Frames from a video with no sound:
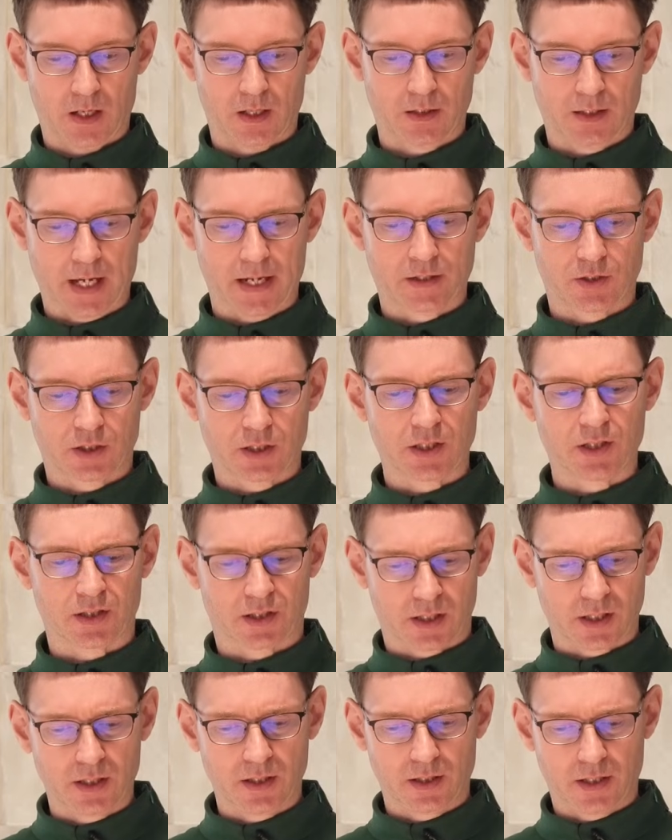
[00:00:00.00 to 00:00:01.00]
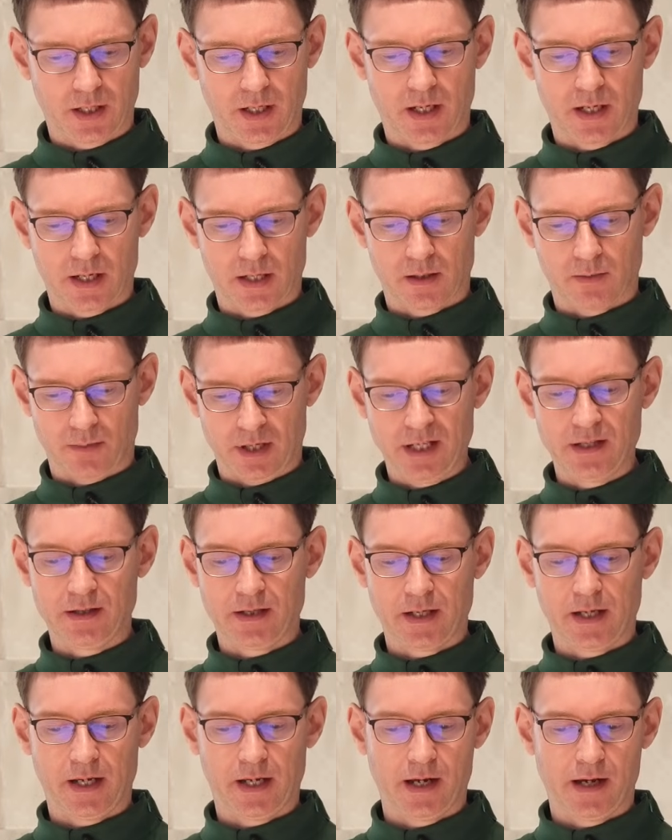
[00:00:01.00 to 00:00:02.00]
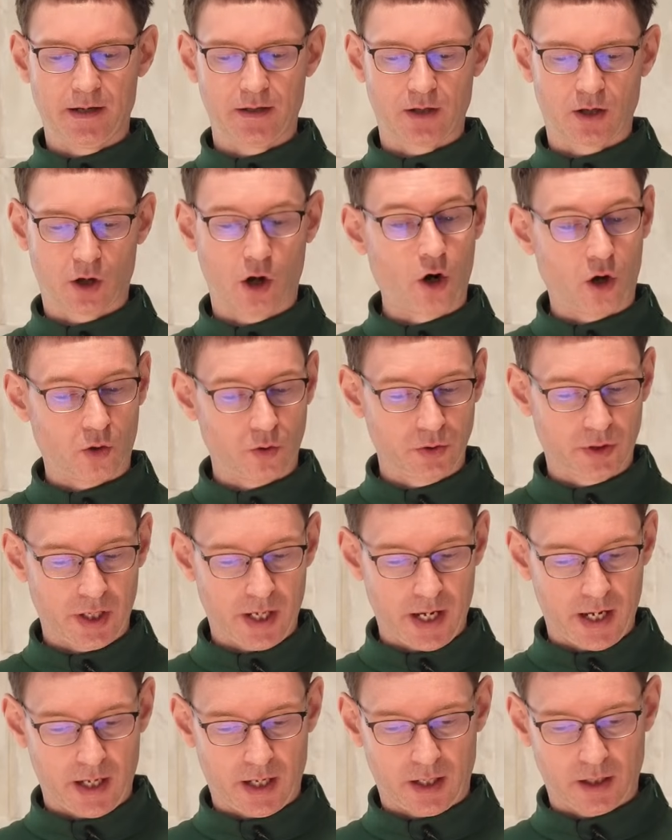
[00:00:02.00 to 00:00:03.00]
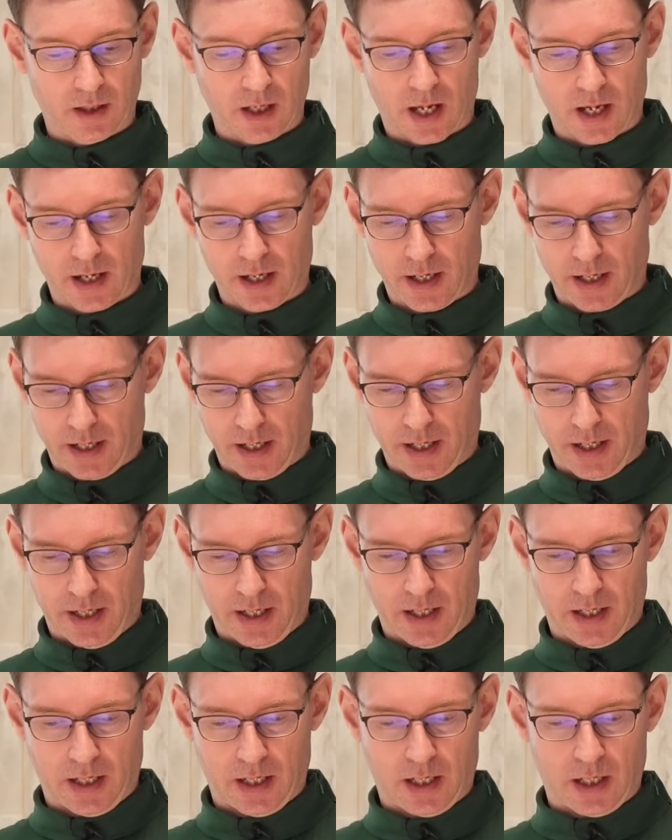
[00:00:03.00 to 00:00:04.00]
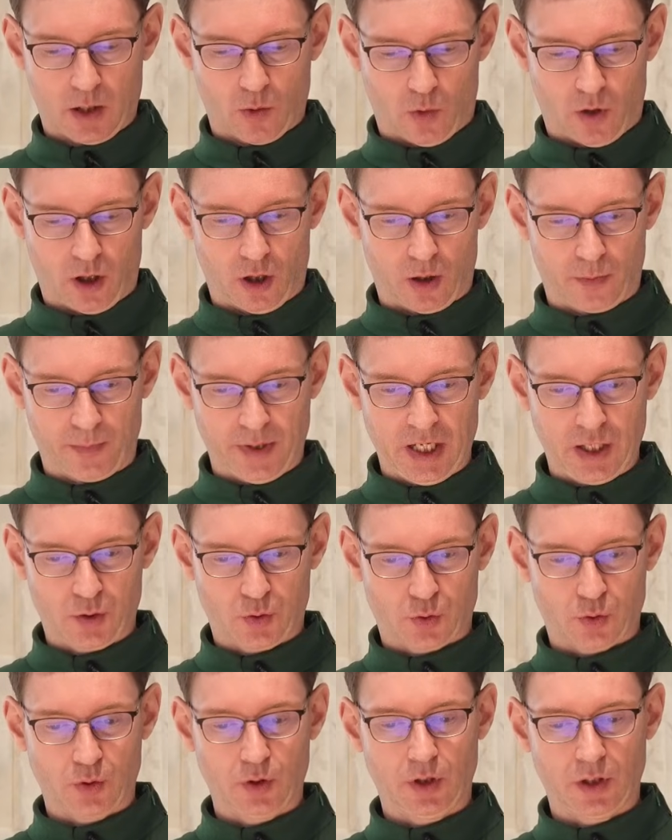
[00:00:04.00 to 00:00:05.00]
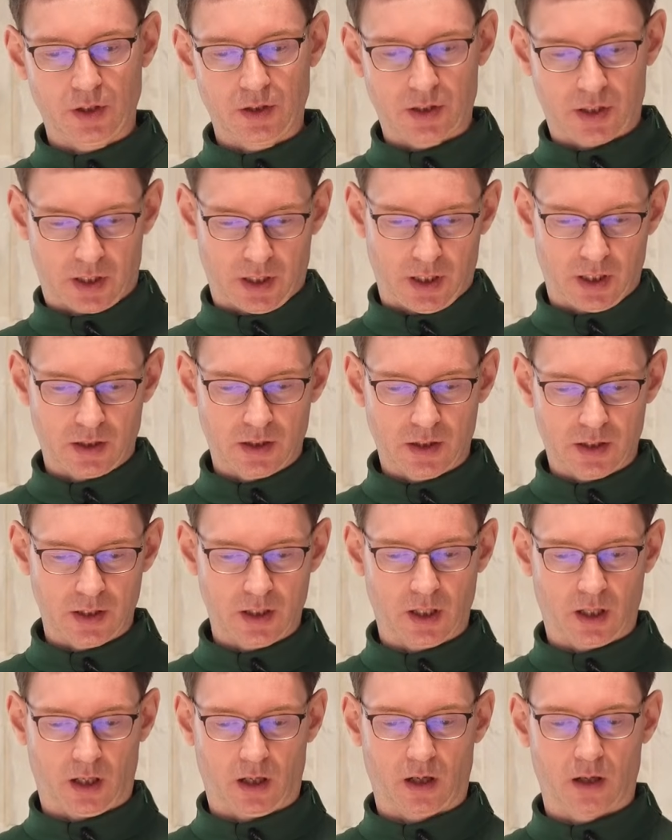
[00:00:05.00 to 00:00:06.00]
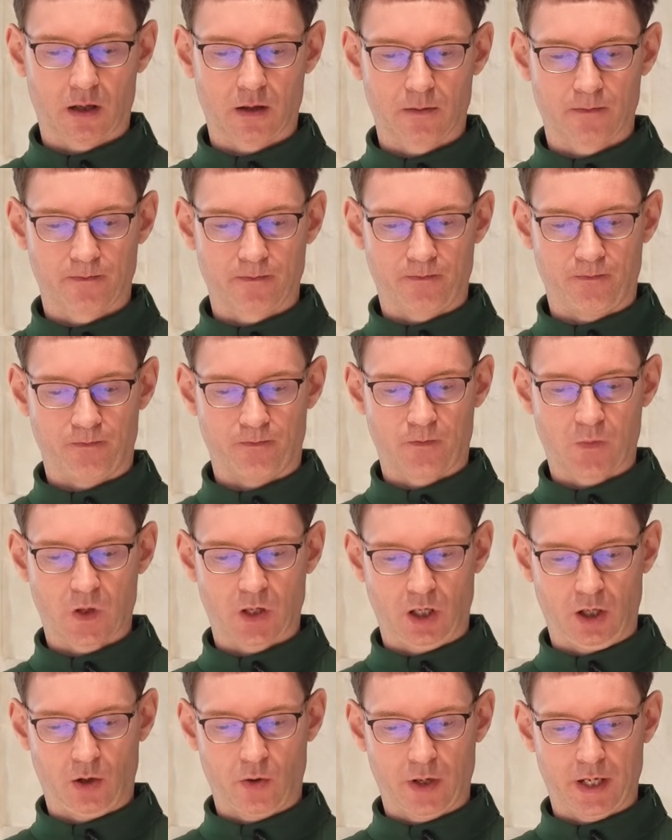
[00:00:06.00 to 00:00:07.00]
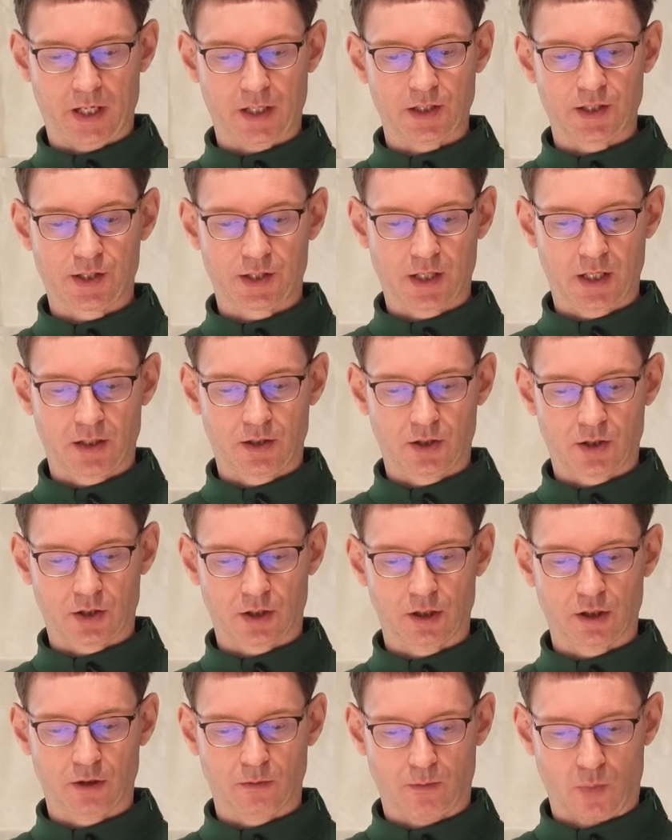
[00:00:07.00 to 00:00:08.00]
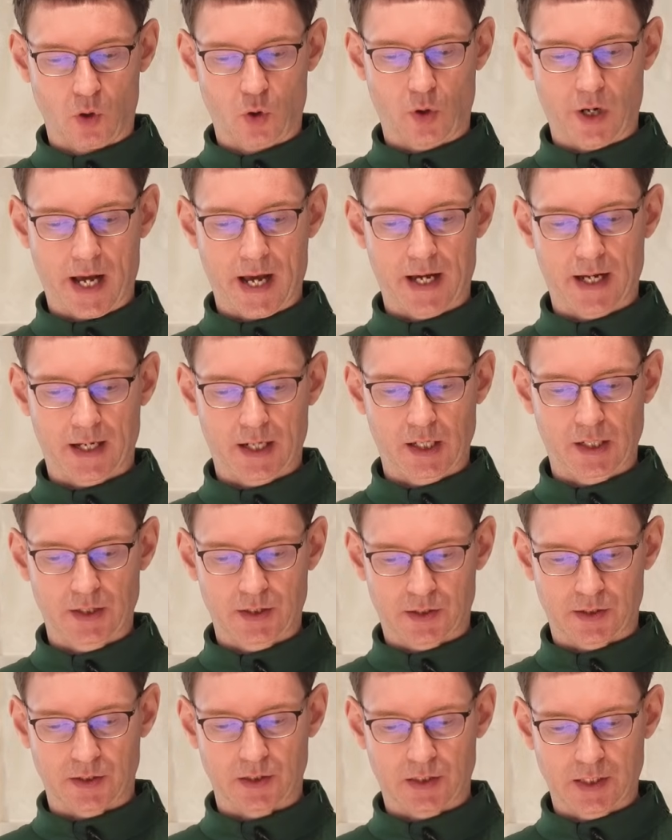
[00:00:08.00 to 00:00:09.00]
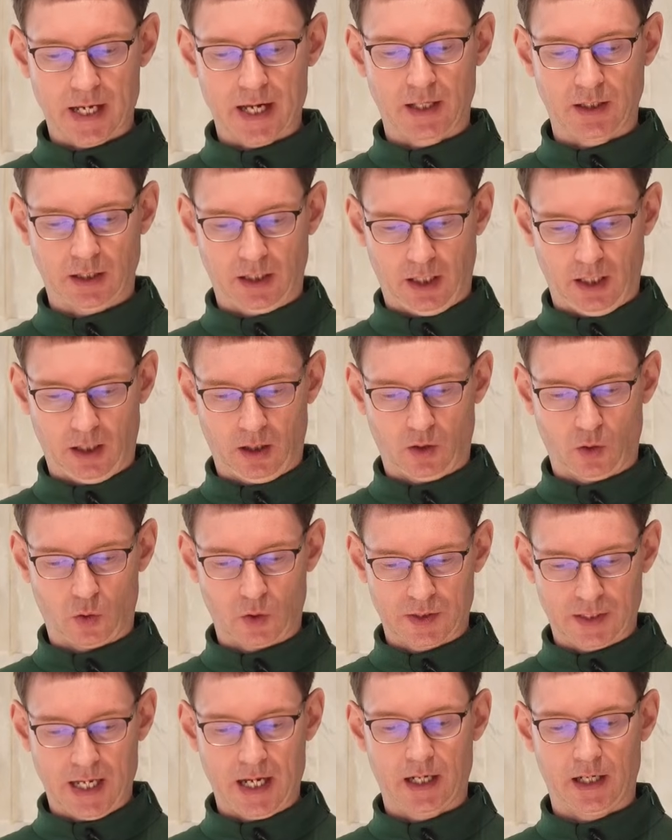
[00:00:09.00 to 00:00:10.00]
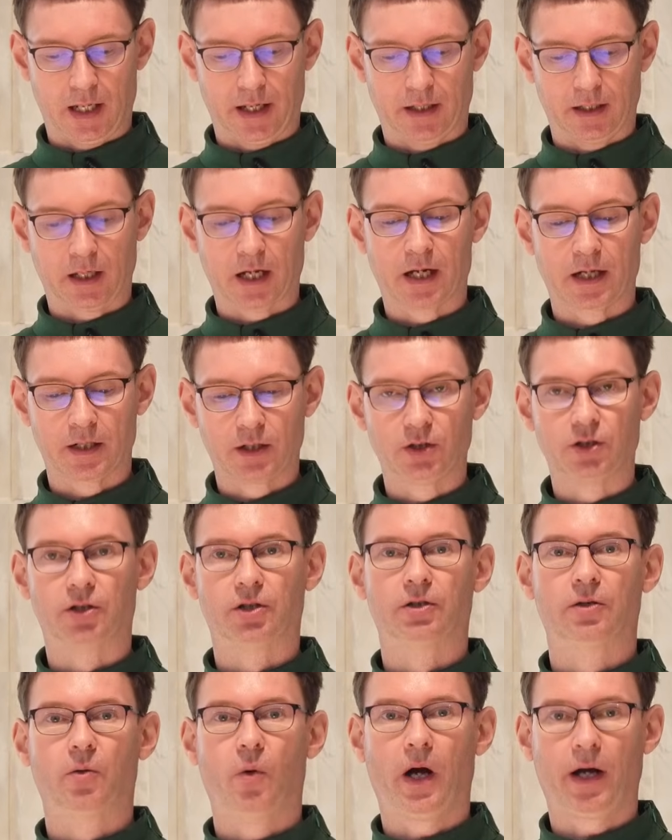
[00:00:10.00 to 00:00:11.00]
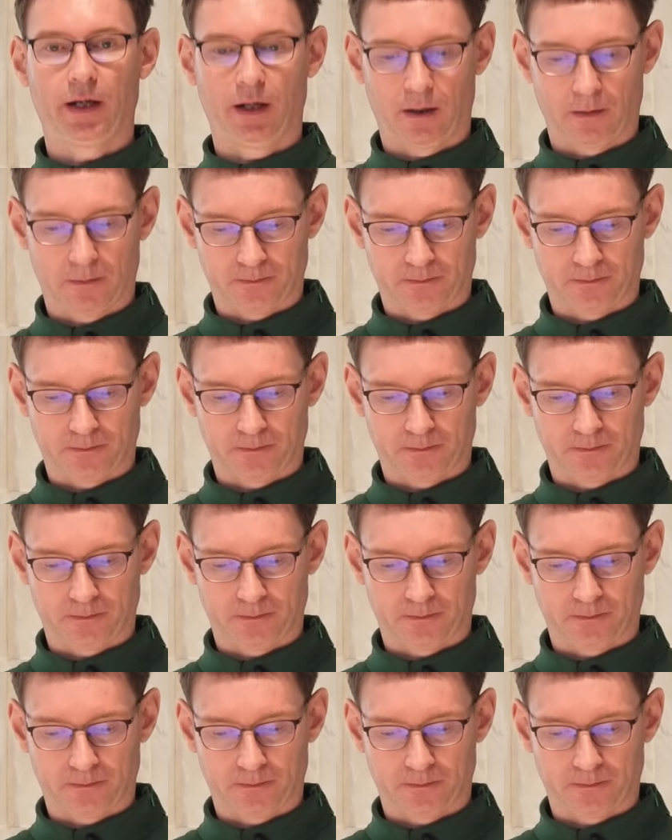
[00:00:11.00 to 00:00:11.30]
但是今天、明天、后天，我必须前行，因为先知不该死在耶路撒冷之外。